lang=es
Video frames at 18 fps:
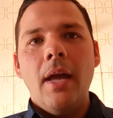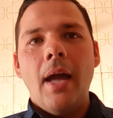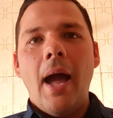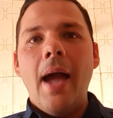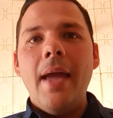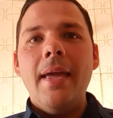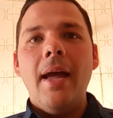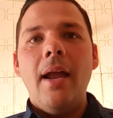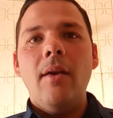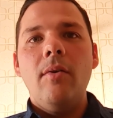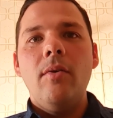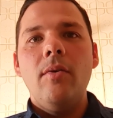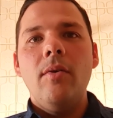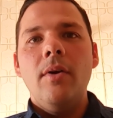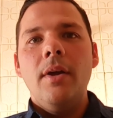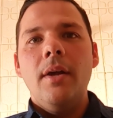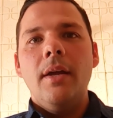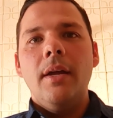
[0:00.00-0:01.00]
Hay
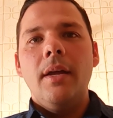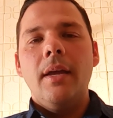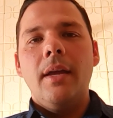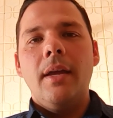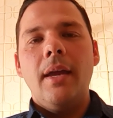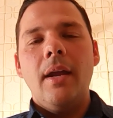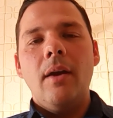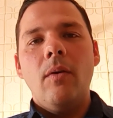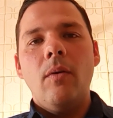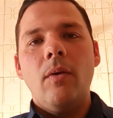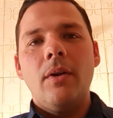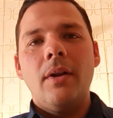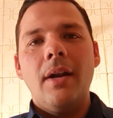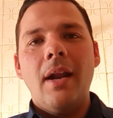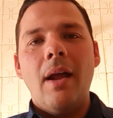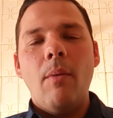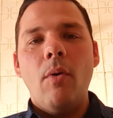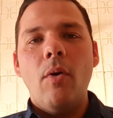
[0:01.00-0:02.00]
algo que nos
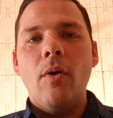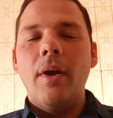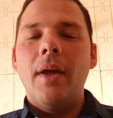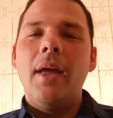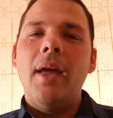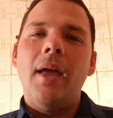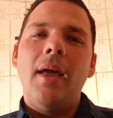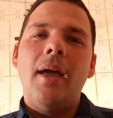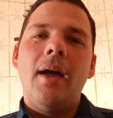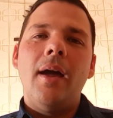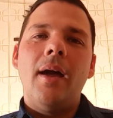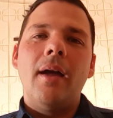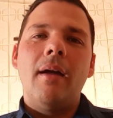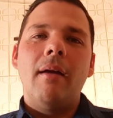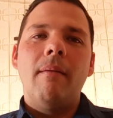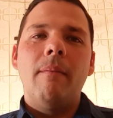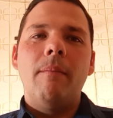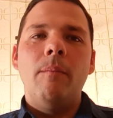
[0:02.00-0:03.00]
la
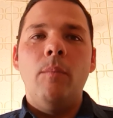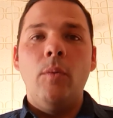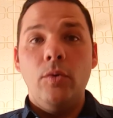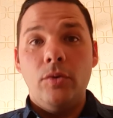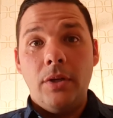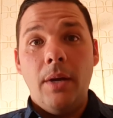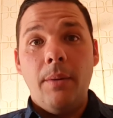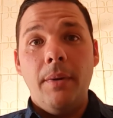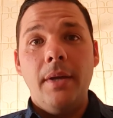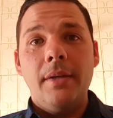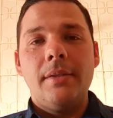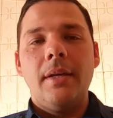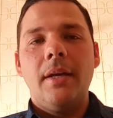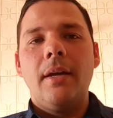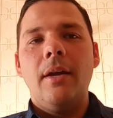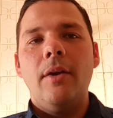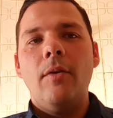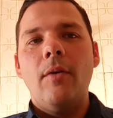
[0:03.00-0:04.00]
bloquea muchas
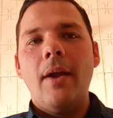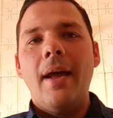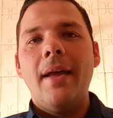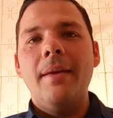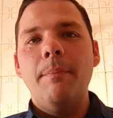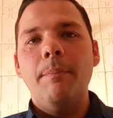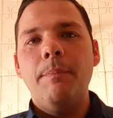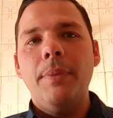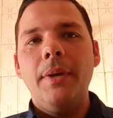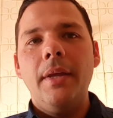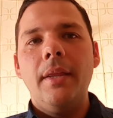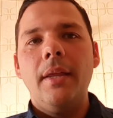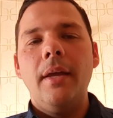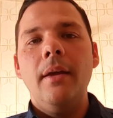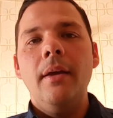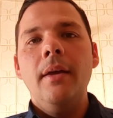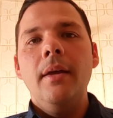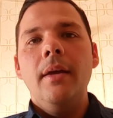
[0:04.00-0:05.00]
veces, que nos las
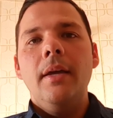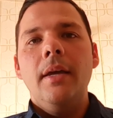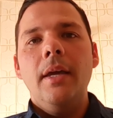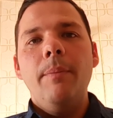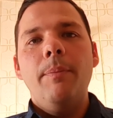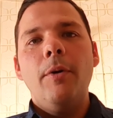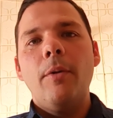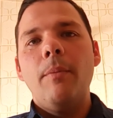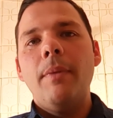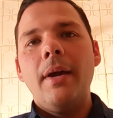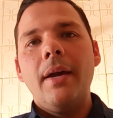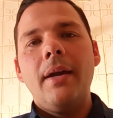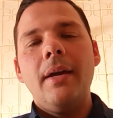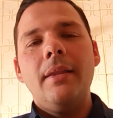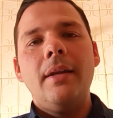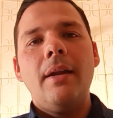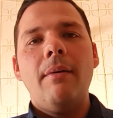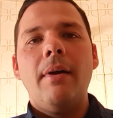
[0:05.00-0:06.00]
impide y por más
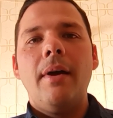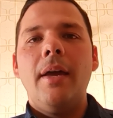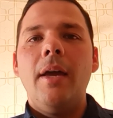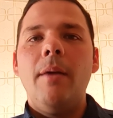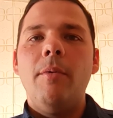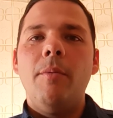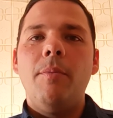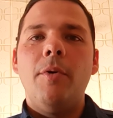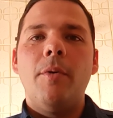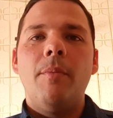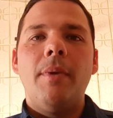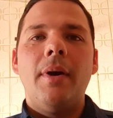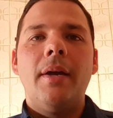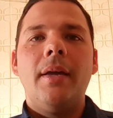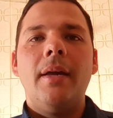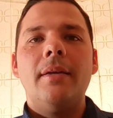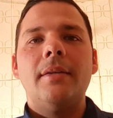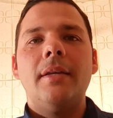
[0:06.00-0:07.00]
que trabajemos, por más
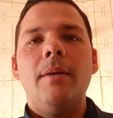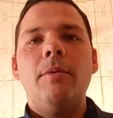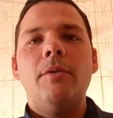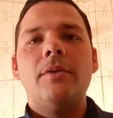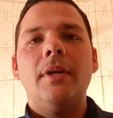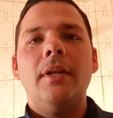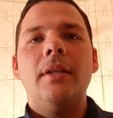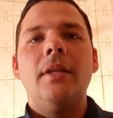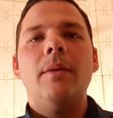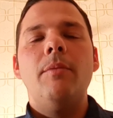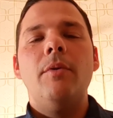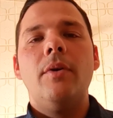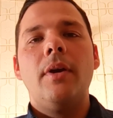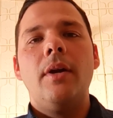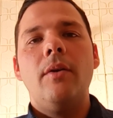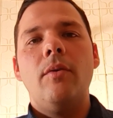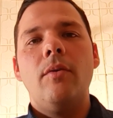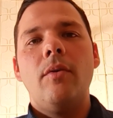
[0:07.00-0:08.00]
que hacemos, sentimos
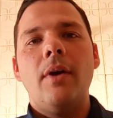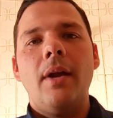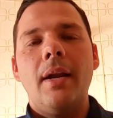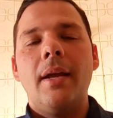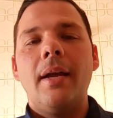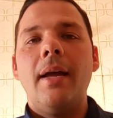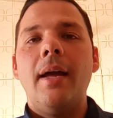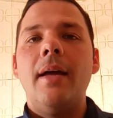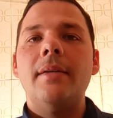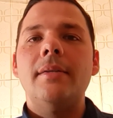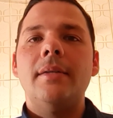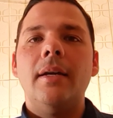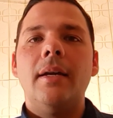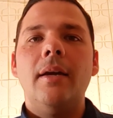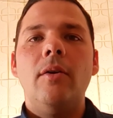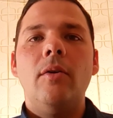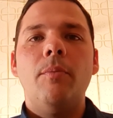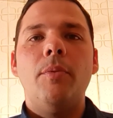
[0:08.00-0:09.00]
que no nos alcanza,
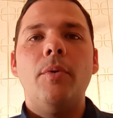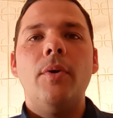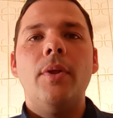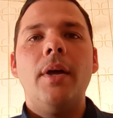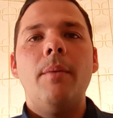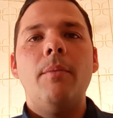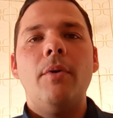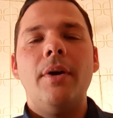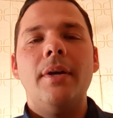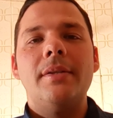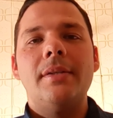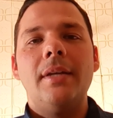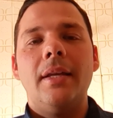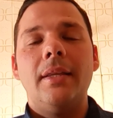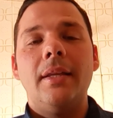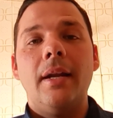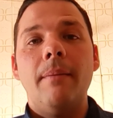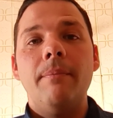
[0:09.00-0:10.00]
que no podemos,
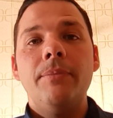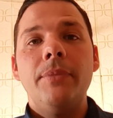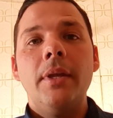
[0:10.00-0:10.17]
etc.